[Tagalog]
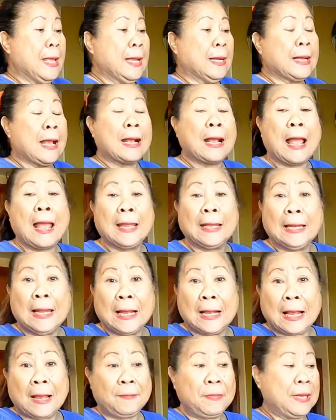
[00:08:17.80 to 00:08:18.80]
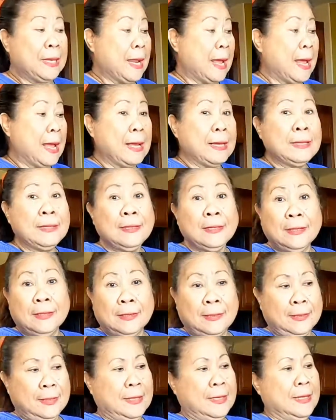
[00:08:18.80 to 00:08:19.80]
Kakain lang kami ng
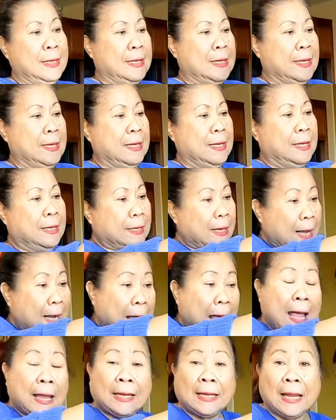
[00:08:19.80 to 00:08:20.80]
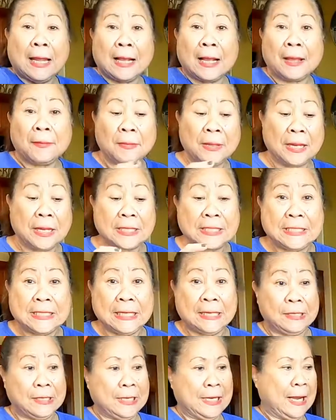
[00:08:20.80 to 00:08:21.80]
kakain lang kami ng
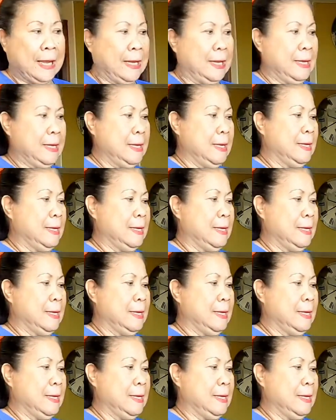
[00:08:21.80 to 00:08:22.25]
cereal.